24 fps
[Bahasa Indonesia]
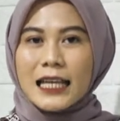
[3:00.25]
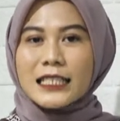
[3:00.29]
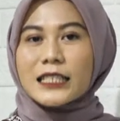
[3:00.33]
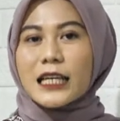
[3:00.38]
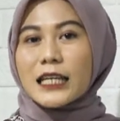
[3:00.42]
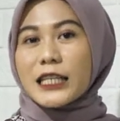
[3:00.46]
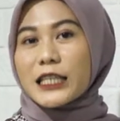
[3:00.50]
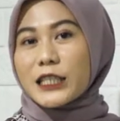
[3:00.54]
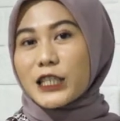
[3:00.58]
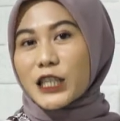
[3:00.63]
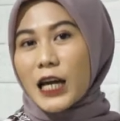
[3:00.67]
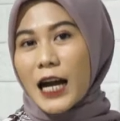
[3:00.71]

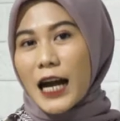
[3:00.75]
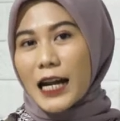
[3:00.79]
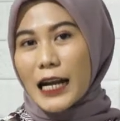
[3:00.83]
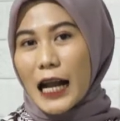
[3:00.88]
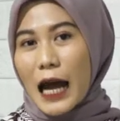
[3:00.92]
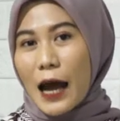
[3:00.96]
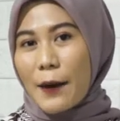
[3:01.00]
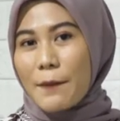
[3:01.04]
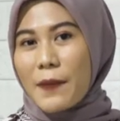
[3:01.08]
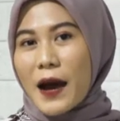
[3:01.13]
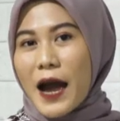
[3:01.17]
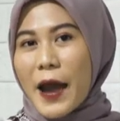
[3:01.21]
jadi jangan
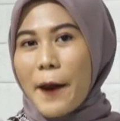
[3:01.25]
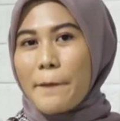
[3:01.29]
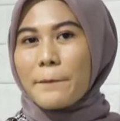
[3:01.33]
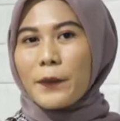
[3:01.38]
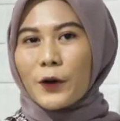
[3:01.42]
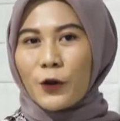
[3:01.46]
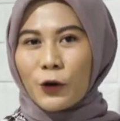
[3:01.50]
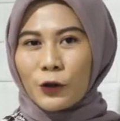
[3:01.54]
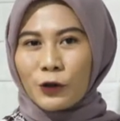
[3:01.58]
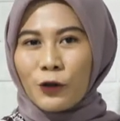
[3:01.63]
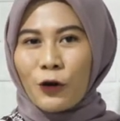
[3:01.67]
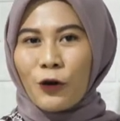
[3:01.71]
abai
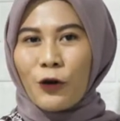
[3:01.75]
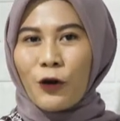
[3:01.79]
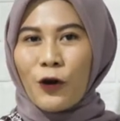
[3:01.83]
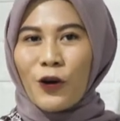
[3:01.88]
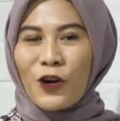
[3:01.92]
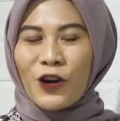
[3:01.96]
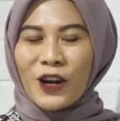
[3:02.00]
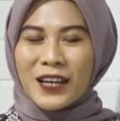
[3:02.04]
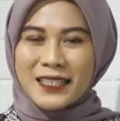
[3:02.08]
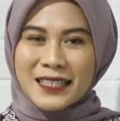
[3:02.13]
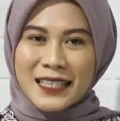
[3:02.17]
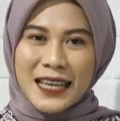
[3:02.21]

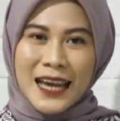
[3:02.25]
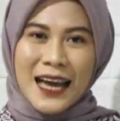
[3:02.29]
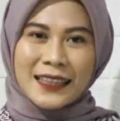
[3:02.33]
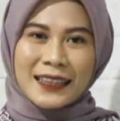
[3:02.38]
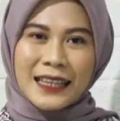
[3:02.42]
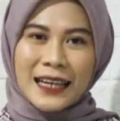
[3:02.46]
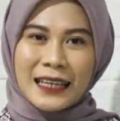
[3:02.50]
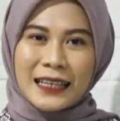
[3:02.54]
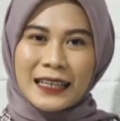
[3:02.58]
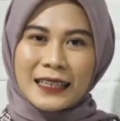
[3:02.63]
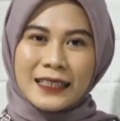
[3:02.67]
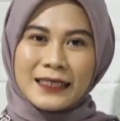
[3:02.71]
protokol
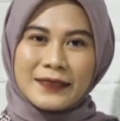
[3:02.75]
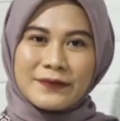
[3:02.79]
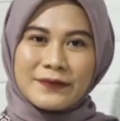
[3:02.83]
kesehatan.